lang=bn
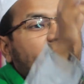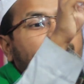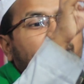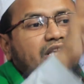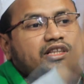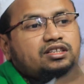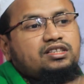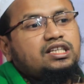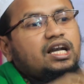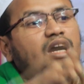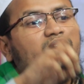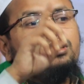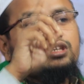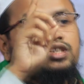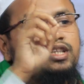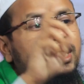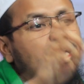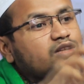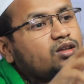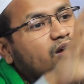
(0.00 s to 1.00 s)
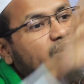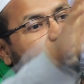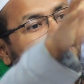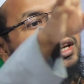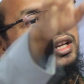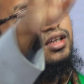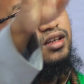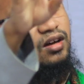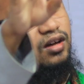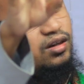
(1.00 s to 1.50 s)
বাচ্চাও সেই
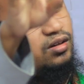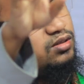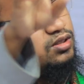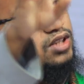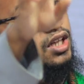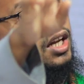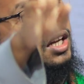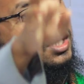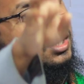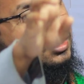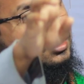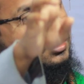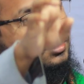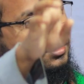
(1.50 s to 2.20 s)
ধর্মের কি হয় অনুসারী